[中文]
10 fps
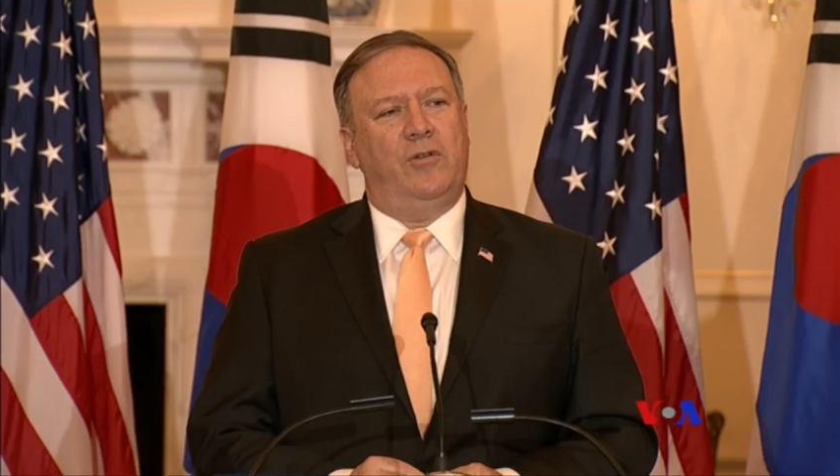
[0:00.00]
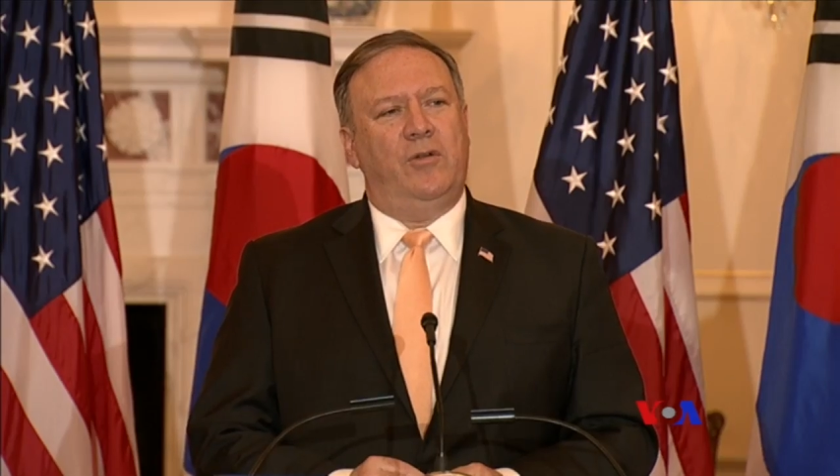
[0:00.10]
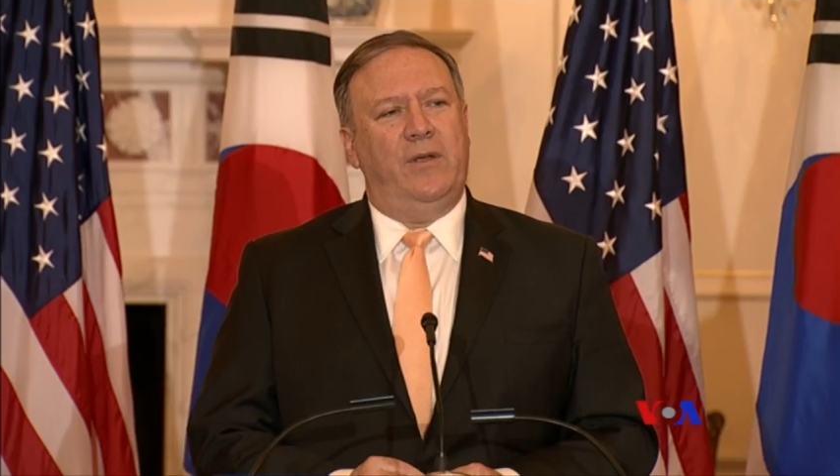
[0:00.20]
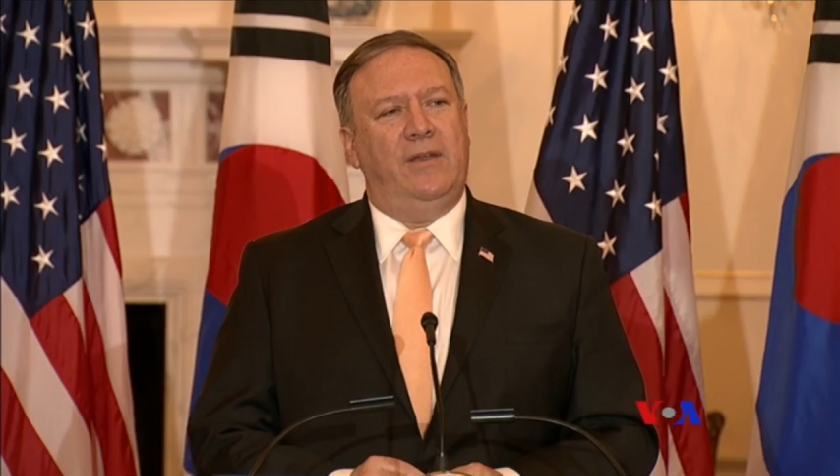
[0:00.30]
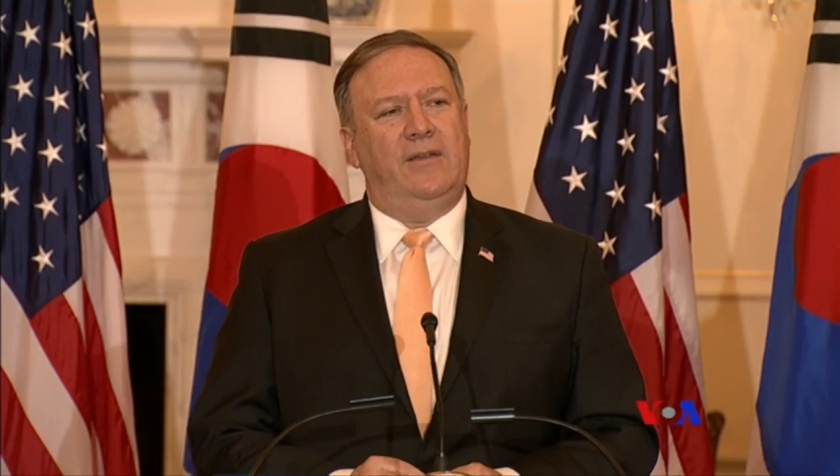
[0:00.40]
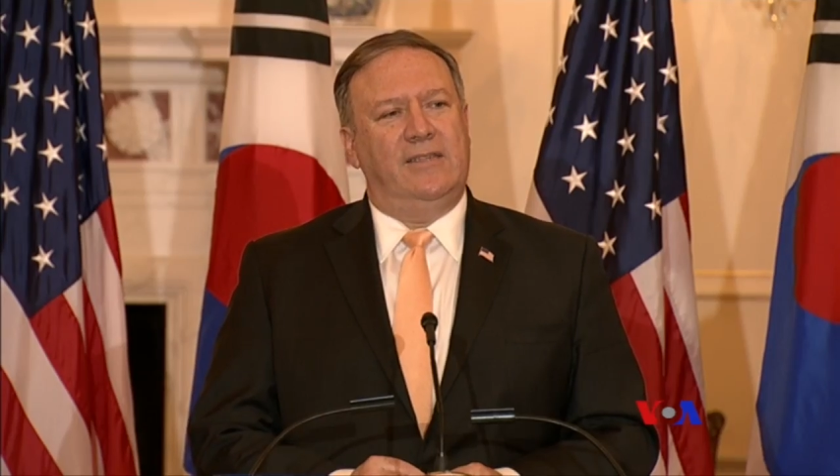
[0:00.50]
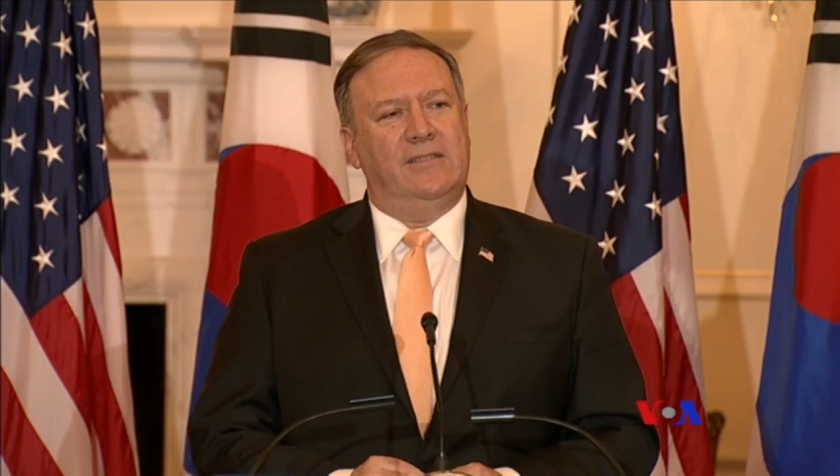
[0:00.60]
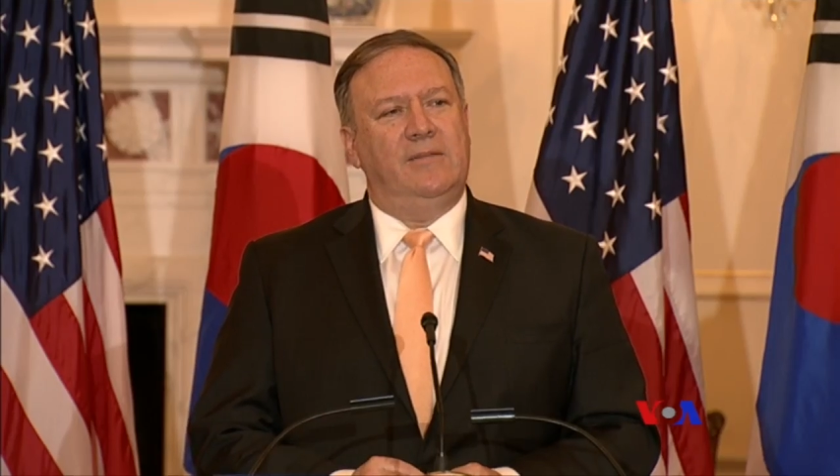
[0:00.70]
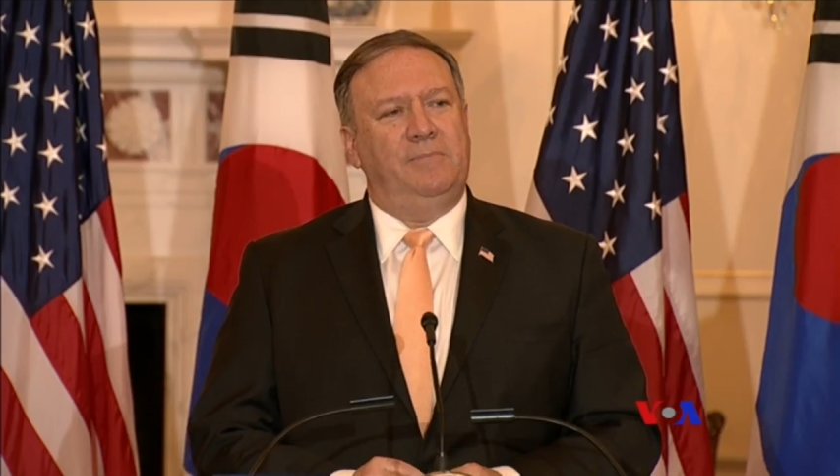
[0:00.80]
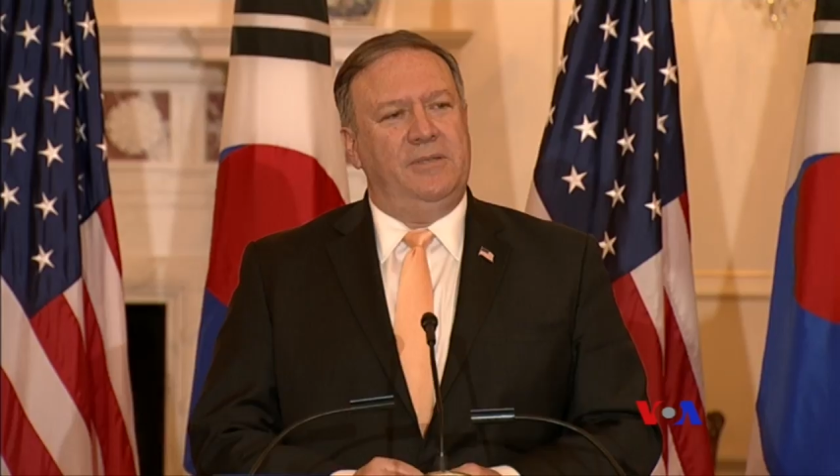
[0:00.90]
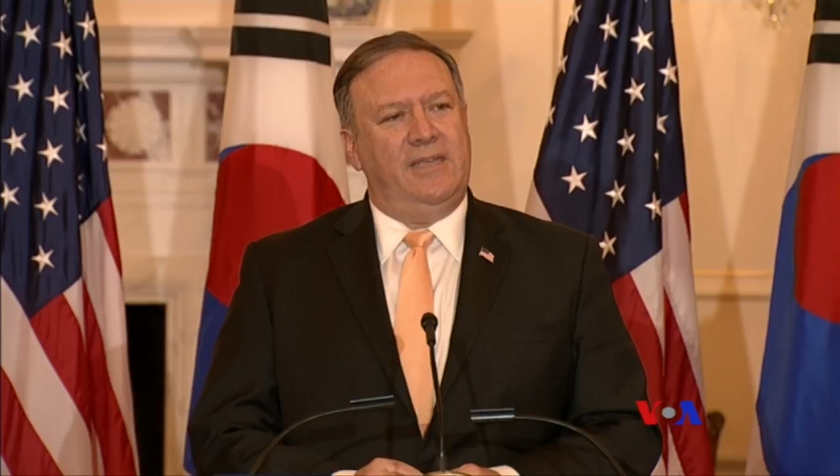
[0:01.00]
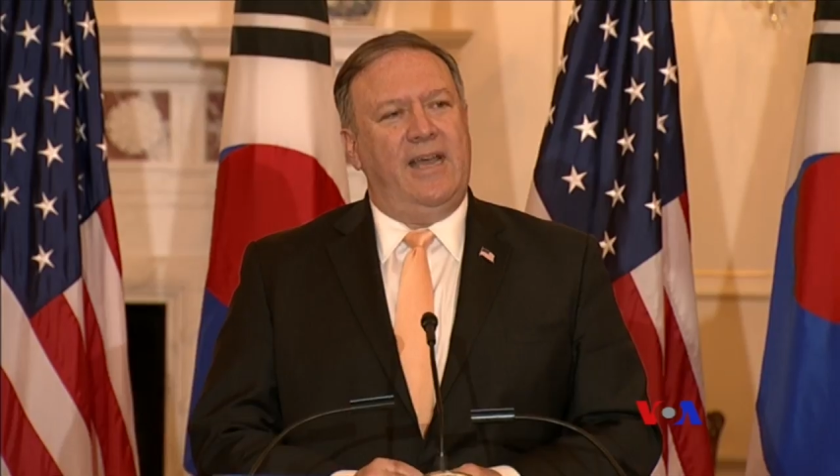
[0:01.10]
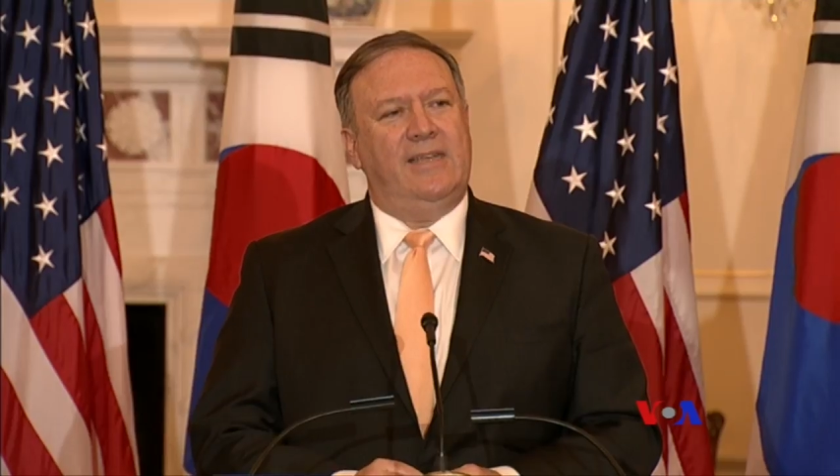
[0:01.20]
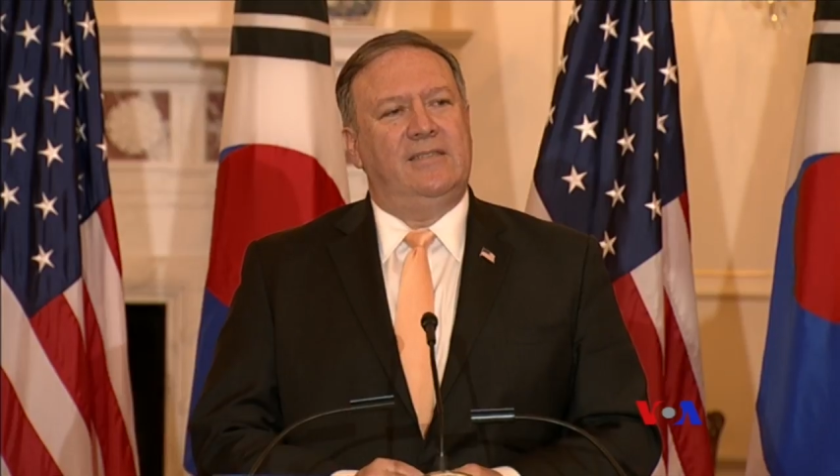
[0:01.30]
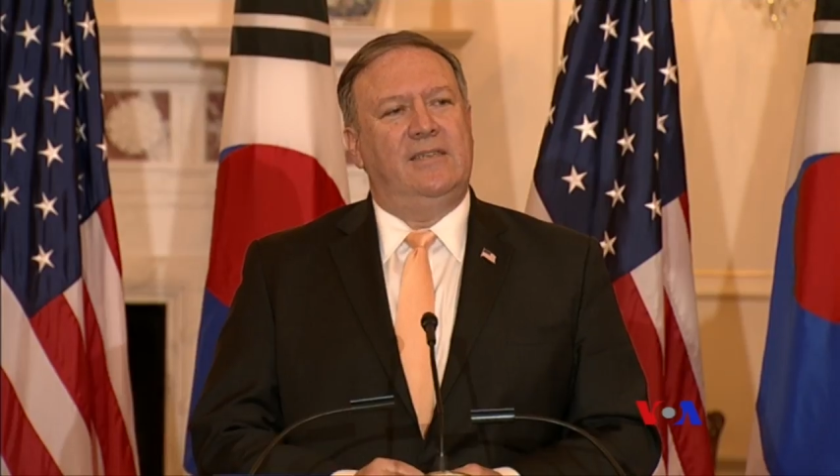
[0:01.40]
佢将会喺六月
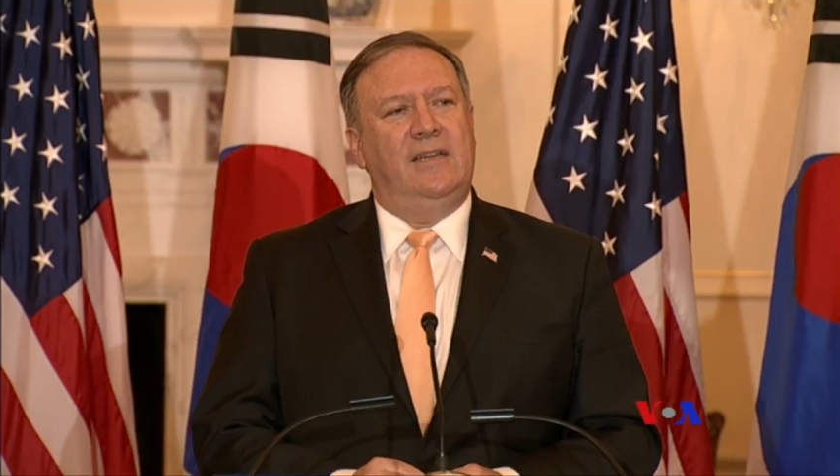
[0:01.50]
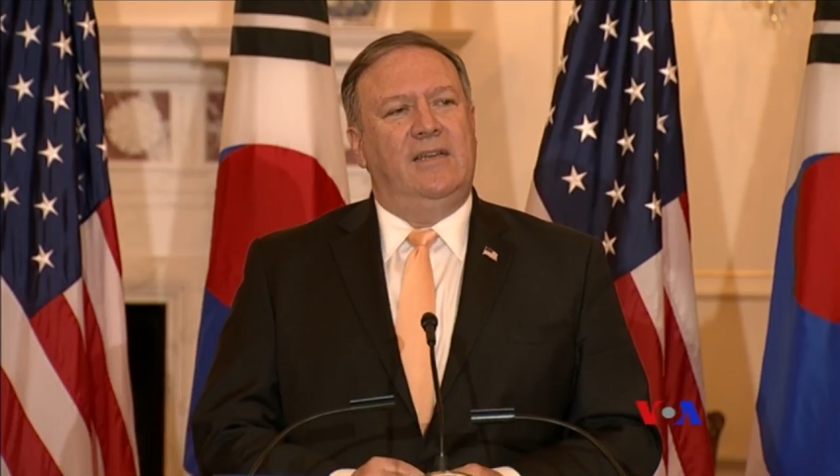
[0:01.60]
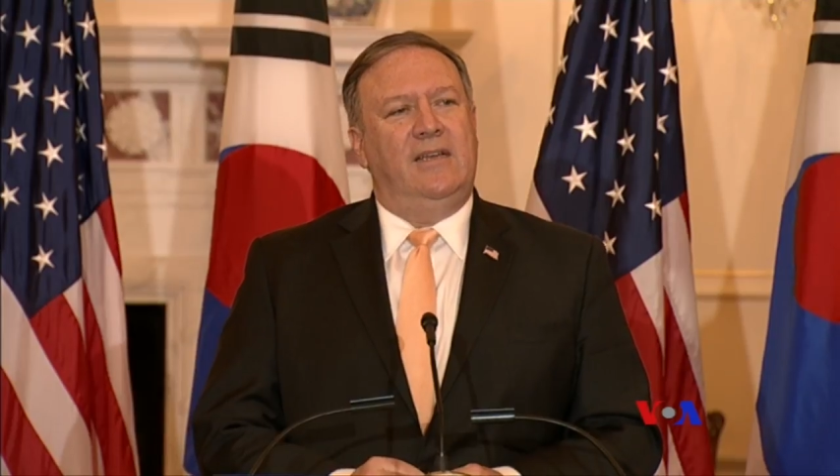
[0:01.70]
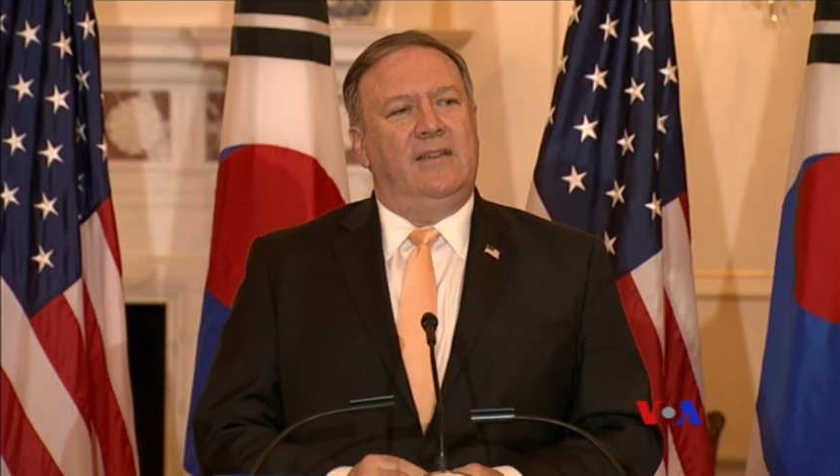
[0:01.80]
十二号